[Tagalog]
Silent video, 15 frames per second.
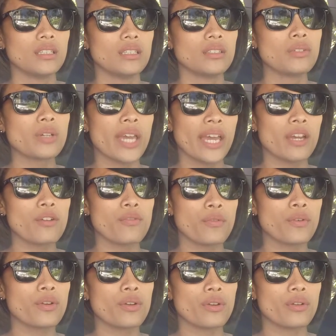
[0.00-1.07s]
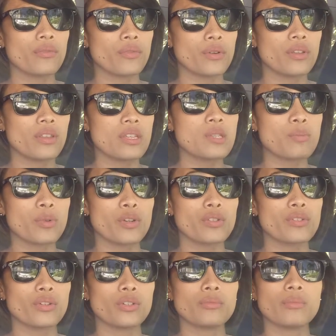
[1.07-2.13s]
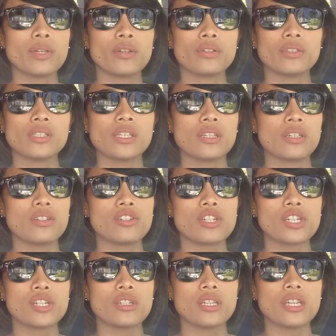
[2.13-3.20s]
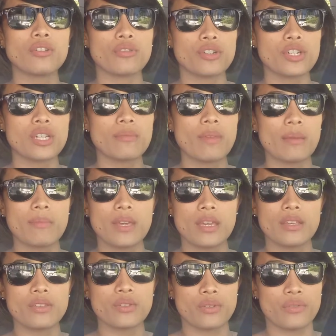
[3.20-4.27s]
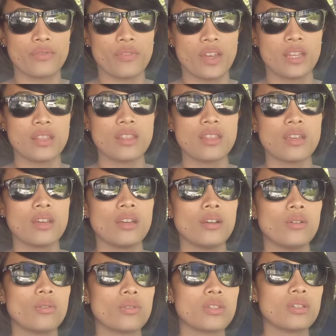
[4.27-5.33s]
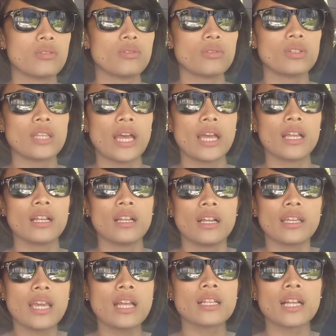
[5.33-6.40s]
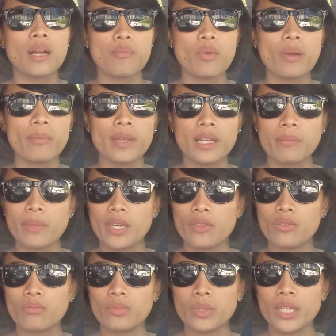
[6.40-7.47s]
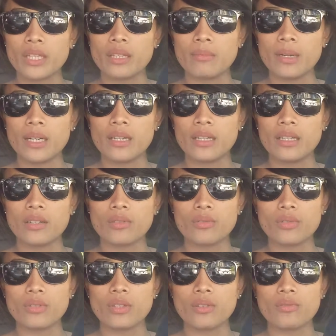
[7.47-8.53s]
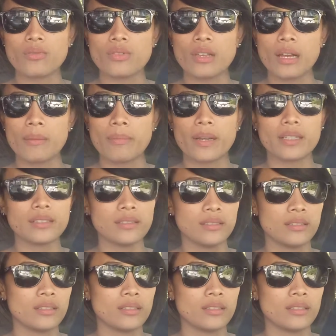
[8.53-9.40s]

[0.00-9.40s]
you care for for this person because he or she, he or she maybe is your friend o siguro dahil, yan, kapwa Pilipino mo eh, di ba? Kung yun ang usapan.